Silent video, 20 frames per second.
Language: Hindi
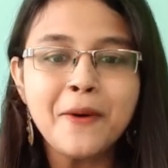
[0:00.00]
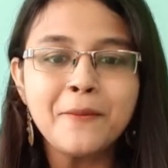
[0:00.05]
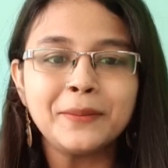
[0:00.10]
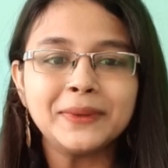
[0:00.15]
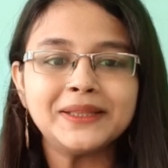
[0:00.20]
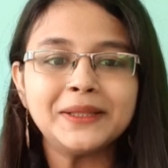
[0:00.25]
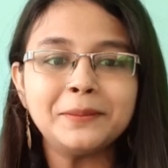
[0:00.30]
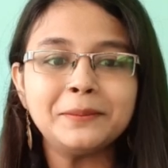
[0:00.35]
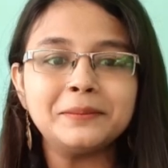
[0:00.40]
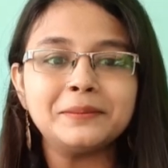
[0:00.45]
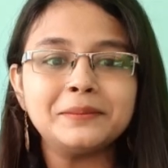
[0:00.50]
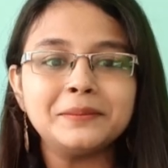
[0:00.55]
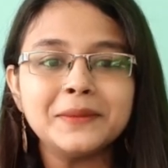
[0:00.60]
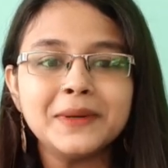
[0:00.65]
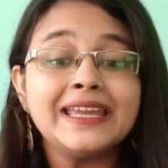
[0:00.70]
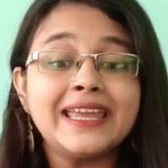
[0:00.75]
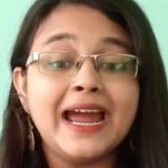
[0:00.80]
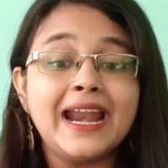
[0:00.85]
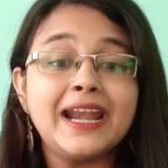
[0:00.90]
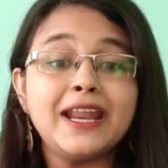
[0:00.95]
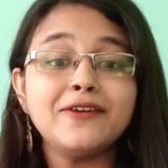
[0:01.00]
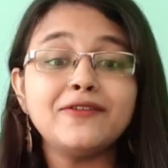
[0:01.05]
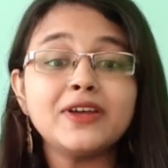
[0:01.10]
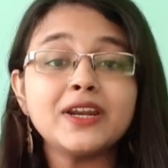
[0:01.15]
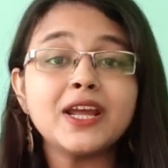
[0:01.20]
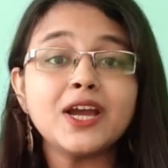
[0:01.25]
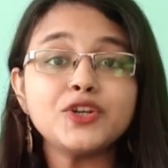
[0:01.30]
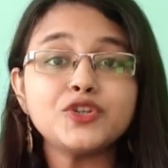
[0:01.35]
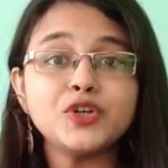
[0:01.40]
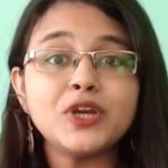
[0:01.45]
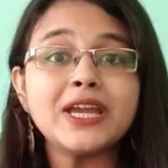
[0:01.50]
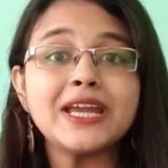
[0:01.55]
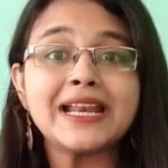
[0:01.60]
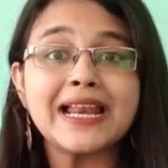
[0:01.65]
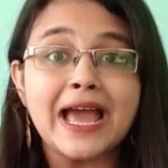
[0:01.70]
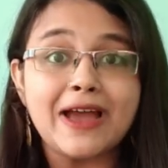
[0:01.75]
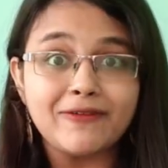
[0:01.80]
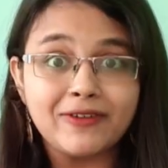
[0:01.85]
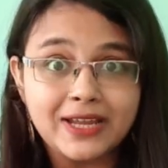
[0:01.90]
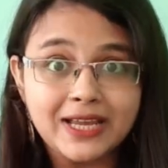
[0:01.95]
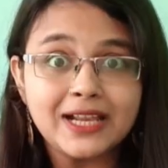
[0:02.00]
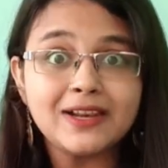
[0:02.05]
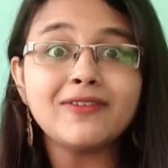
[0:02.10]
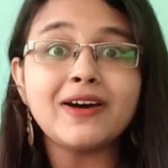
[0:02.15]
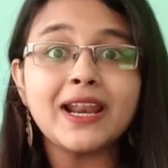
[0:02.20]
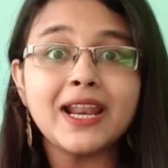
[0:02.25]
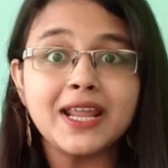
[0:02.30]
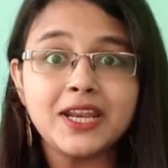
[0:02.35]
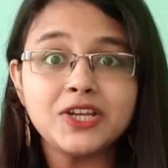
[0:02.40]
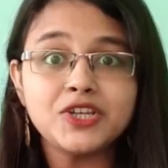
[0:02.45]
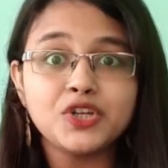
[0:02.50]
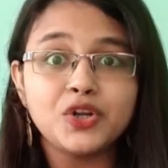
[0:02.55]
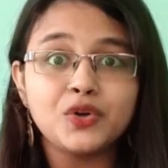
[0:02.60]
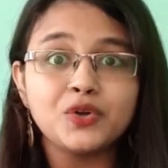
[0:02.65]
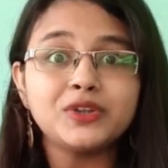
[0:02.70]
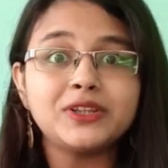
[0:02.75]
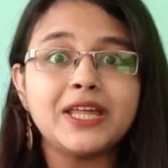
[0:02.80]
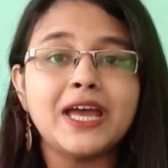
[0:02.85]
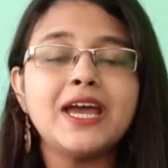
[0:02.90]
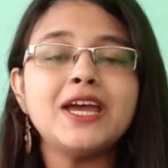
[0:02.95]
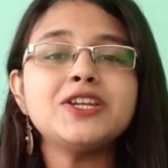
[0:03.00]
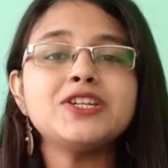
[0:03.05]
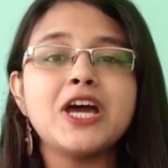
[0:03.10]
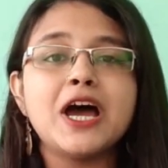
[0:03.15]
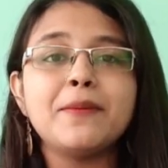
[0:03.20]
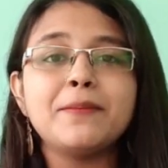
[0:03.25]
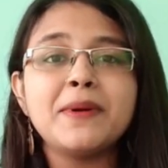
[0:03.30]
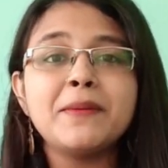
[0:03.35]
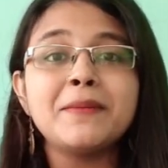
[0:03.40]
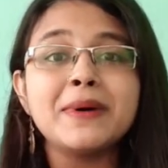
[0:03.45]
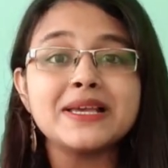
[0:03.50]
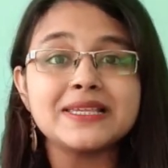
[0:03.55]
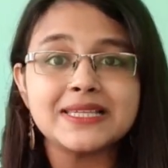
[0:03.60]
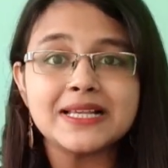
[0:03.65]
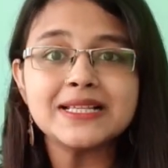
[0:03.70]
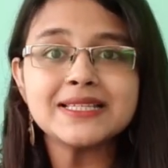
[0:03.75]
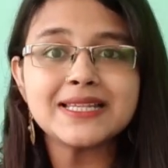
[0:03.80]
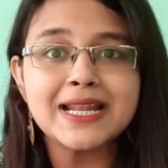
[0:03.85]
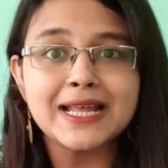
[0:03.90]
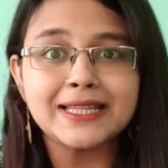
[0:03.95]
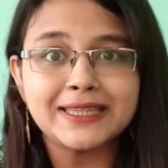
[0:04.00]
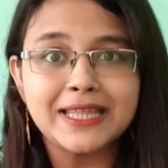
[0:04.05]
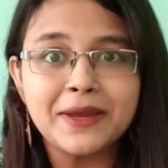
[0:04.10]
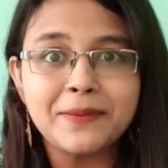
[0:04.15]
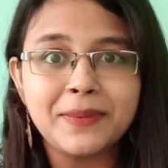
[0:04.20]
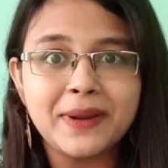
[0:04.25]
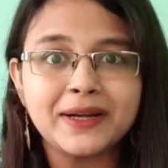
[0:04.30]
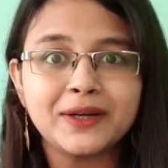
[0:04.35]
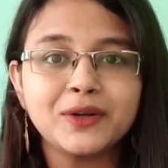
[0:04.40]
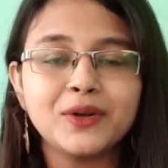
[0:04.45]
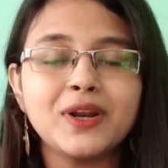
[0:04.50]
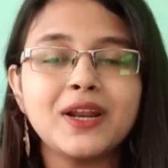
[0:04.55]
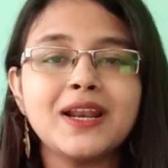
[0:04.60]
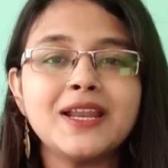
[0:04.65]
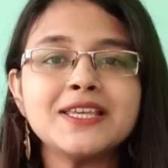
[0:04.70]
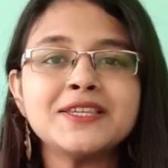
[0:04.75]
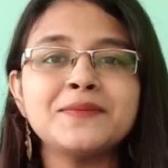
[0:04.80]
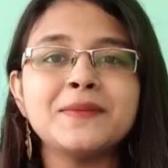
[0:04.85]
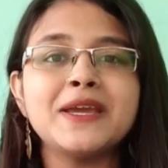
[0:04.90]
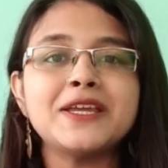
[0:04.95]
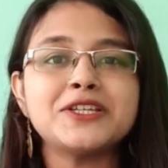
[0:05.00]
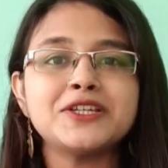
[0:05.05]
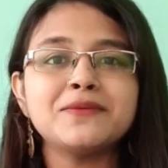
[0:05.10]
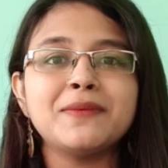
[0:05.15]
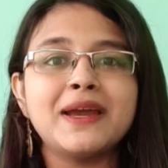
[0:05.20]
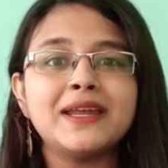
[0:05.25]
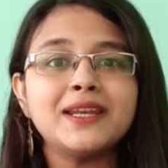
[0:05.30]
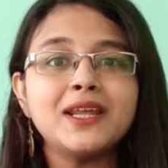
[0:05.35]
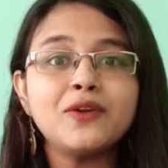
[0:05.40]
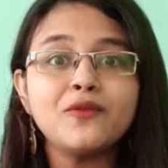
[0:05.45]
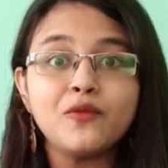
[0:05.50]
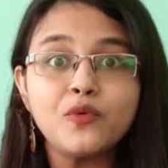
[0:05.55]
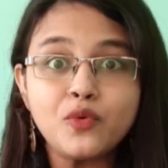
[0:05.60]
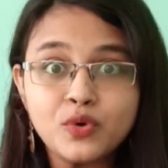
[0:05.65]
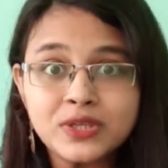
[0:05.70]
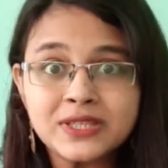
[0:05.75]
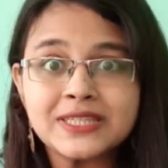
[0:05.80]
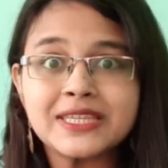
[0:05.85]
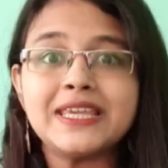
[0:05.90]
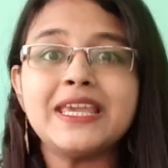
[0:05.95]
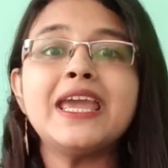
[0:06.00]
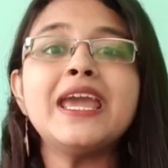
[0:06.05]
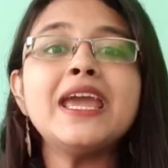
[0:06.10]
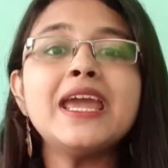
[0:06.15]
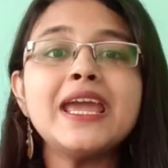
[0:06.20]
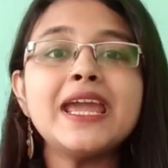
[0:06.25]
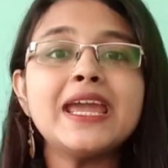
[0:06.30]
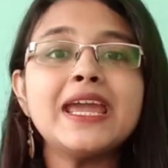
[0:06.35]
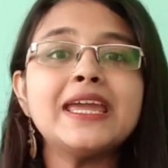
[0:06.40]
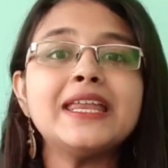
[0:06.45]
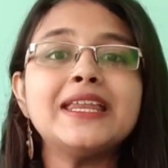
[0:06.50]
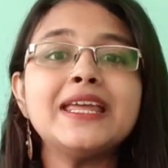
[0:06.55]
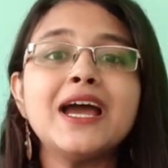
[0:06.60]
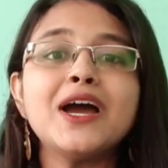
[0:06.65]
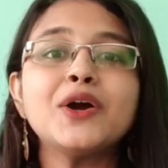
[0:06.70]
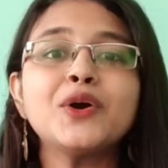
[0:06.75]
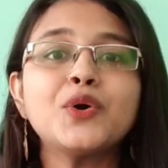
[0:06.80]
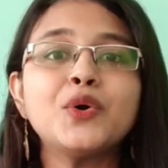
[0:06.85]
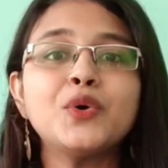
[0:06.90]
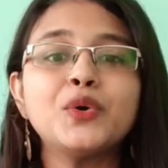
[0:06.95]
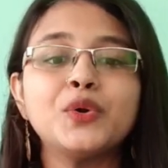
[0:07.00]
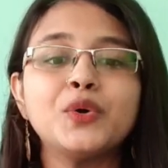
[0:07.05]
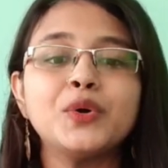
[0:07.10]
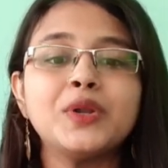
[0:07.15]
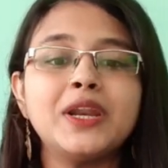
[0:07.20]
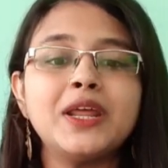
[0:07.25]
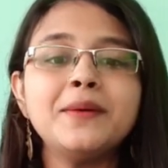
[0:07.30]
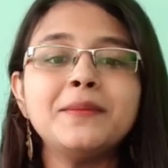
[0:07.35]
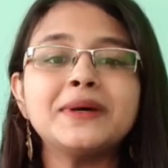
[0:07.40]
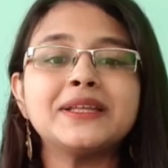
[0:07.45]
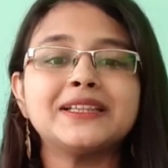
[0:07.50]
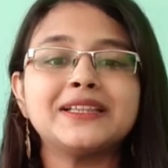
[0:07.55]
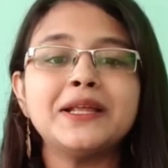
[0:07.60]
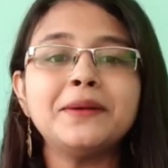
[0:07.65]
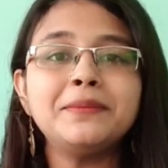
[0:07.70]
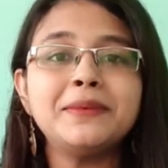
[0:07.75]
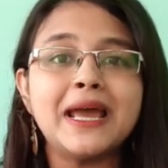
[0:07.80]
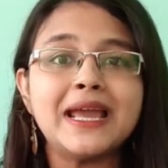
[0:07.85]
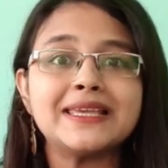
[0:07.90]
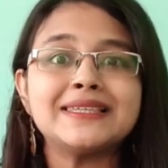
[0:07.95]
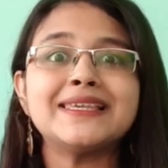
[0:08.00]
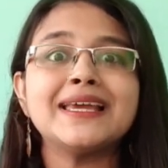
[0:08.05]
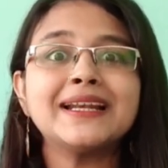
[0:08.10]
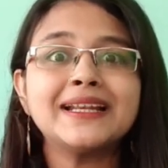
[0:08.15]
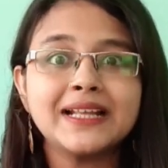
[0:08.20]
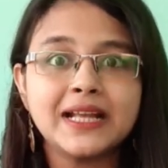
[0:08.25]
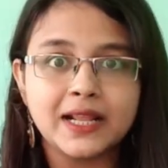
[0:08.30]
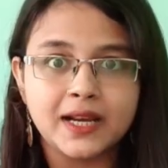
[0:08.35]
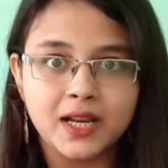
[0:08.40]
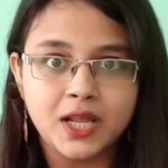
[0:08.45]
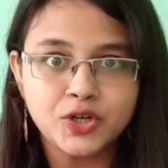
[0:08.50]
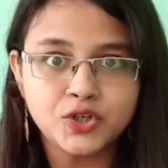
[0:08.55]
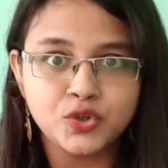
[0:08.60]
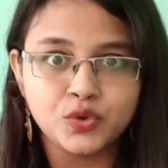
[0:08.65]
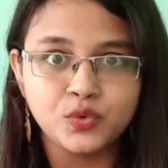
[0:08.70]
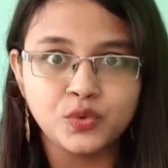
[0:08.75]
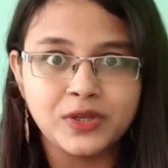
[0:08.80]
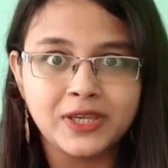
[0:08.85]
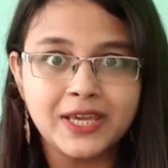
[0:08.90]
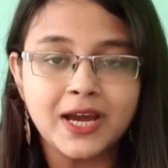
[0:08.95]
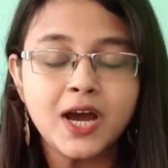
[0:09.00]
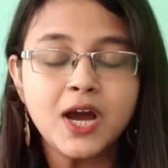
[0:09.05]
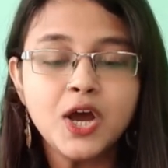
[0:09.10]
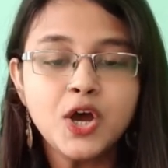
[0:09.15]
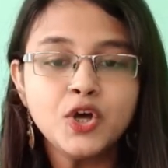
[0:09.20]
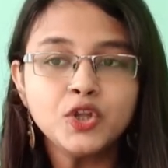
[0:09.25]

मतलब कैडेवर का जो ये क्लाविकल वाला रीजन होता है जहाँ पे मसल्स रहते हैं पेक्टोरलिस मेजर माइनर उस ये एरिया को उन्होंने मतलब डाइसेक्ट करना शुरू किया